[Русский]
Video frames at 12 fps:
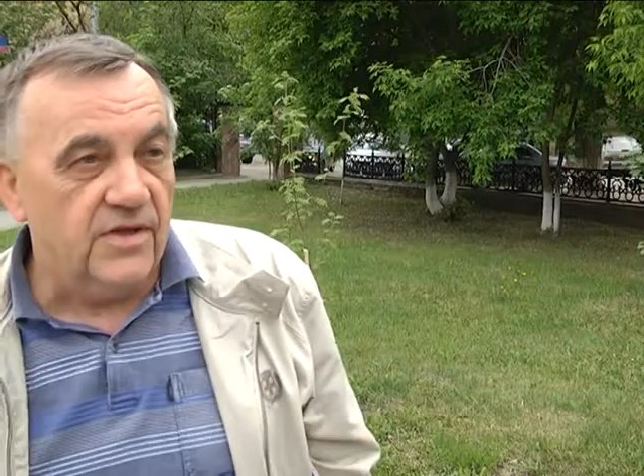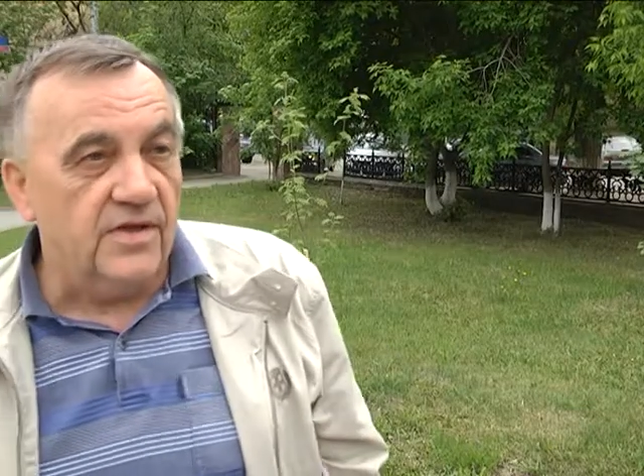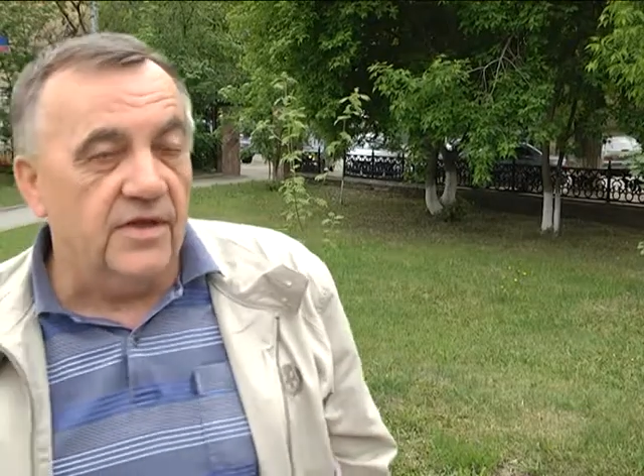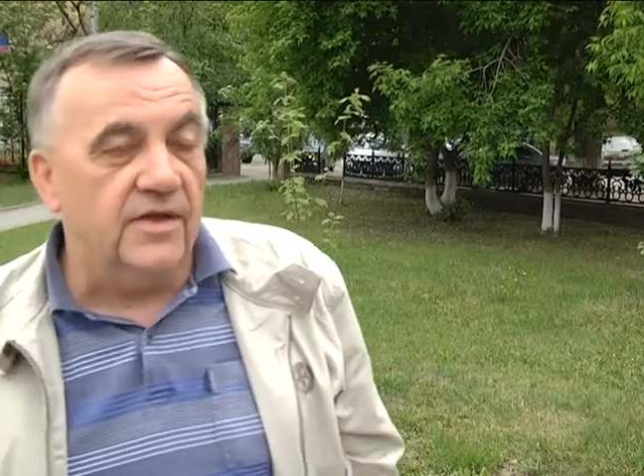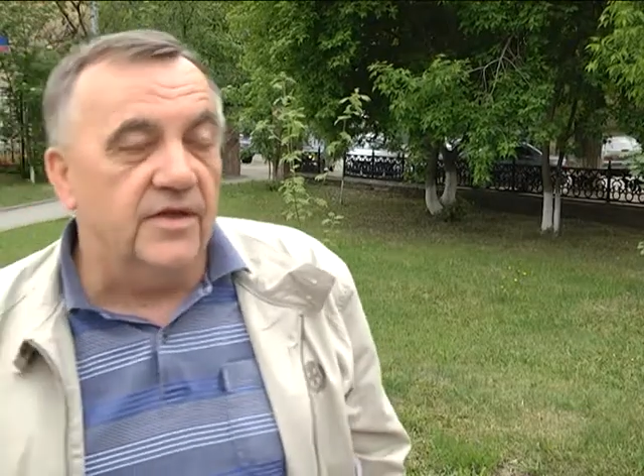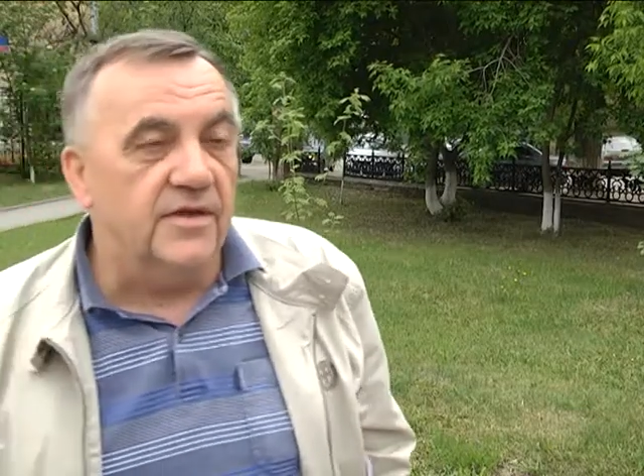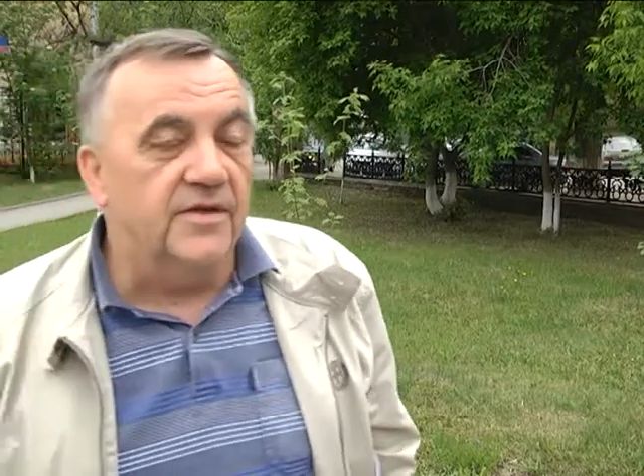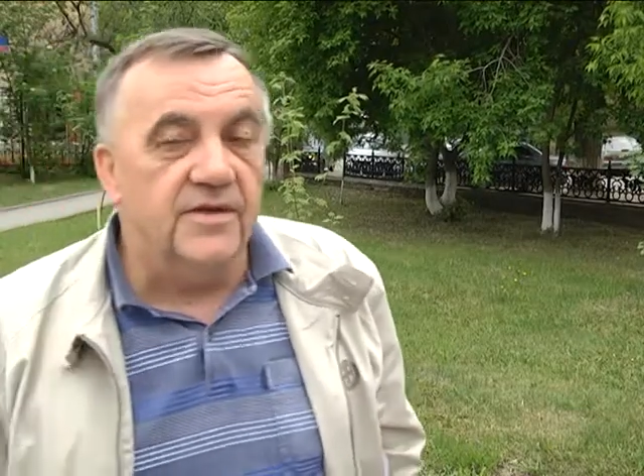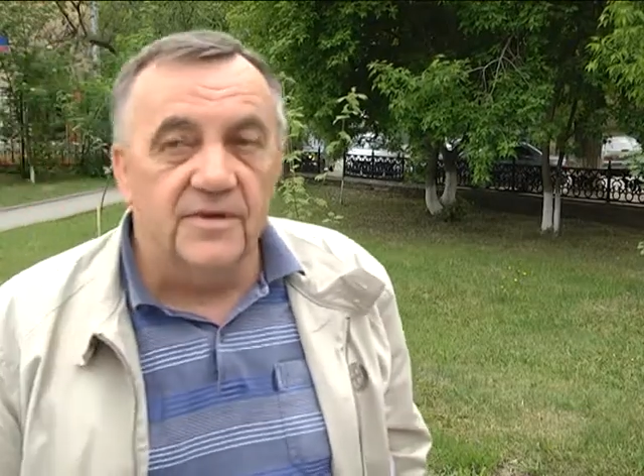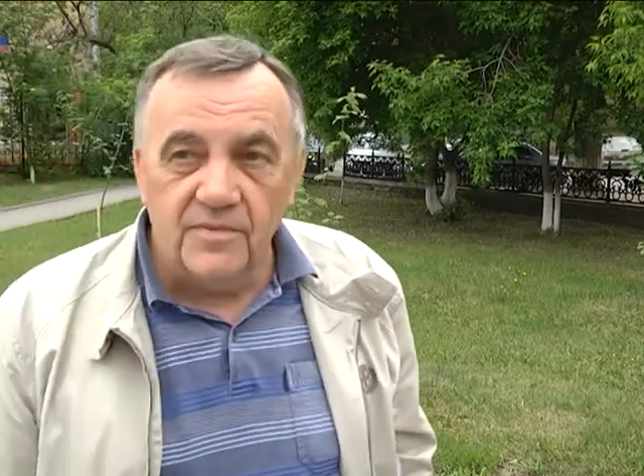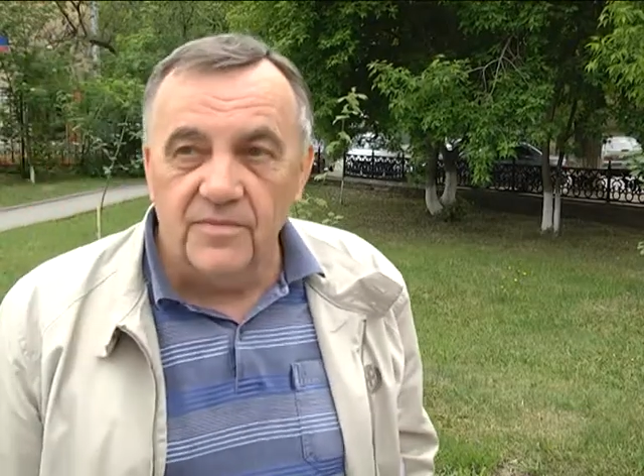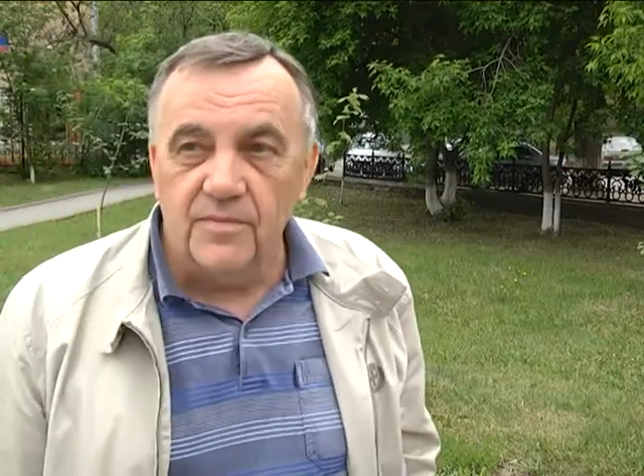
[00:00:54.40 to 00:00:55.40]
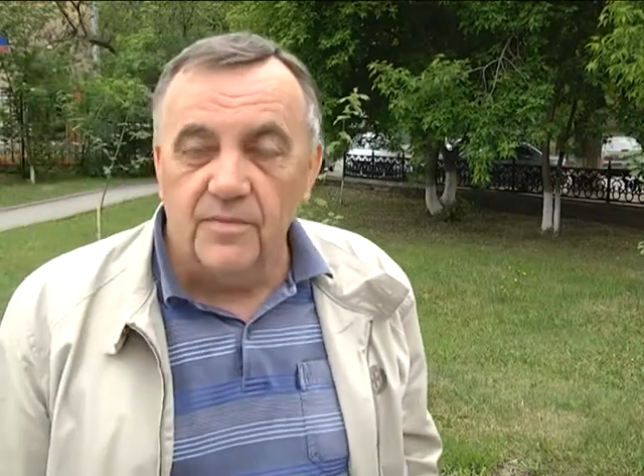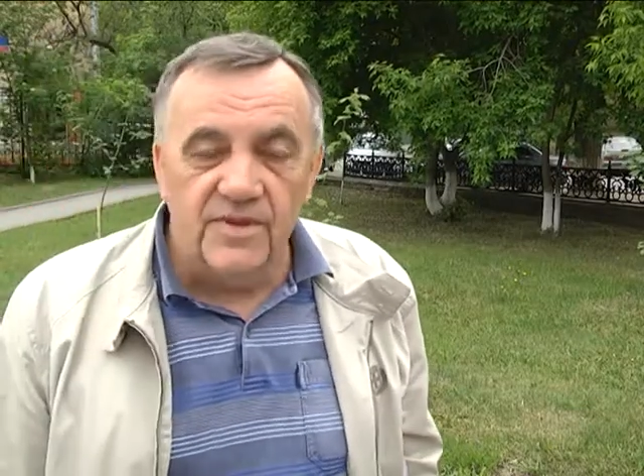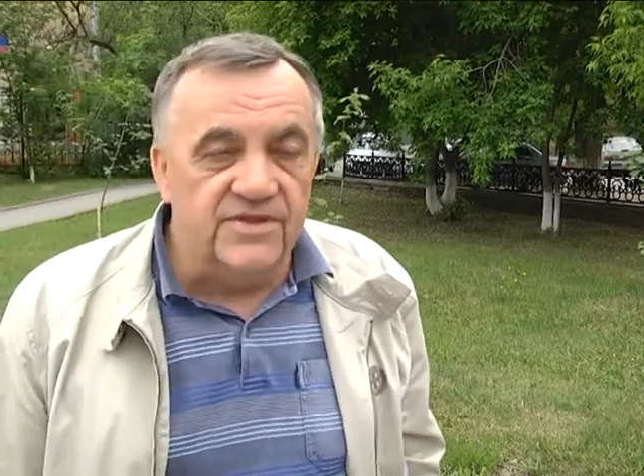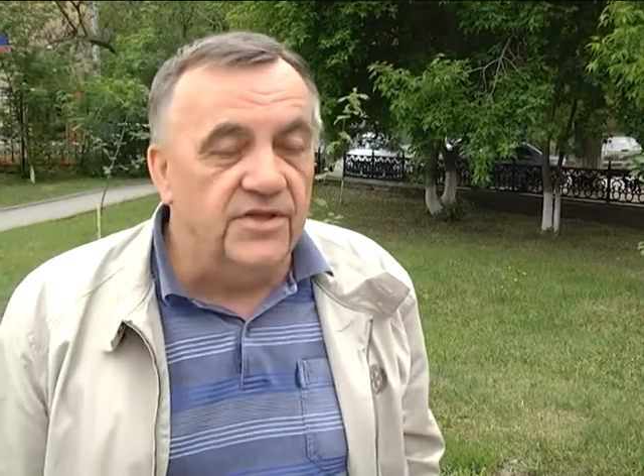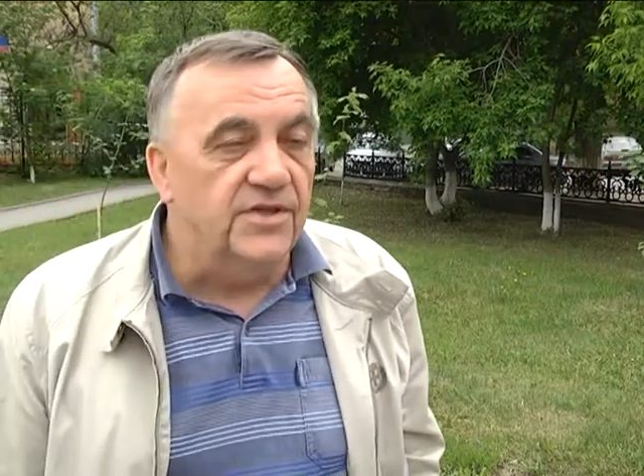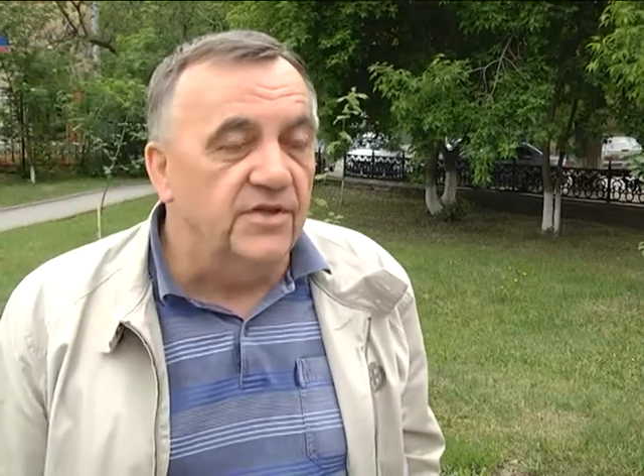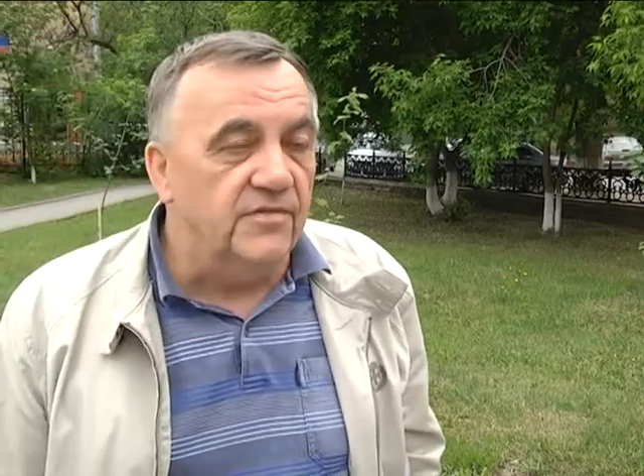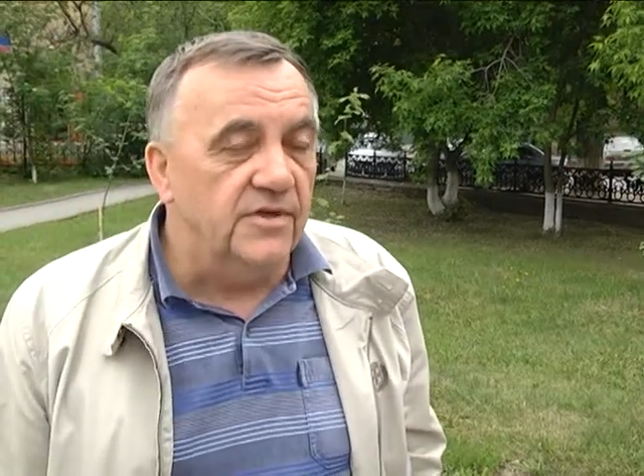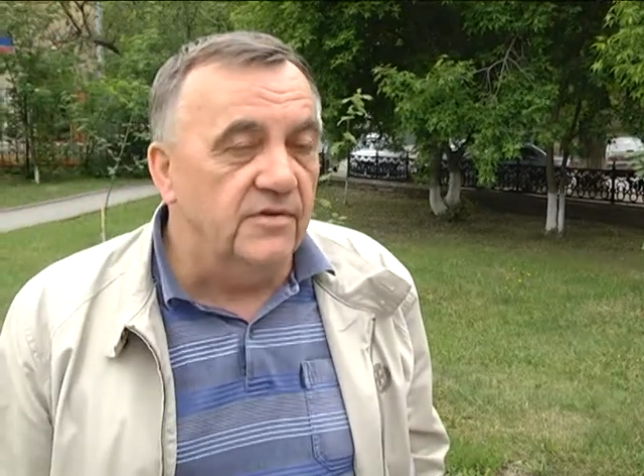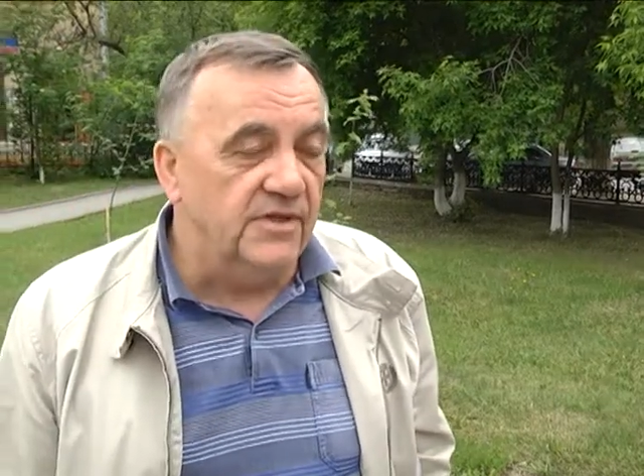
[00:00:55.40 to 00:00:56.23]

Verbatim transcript: не позитивный в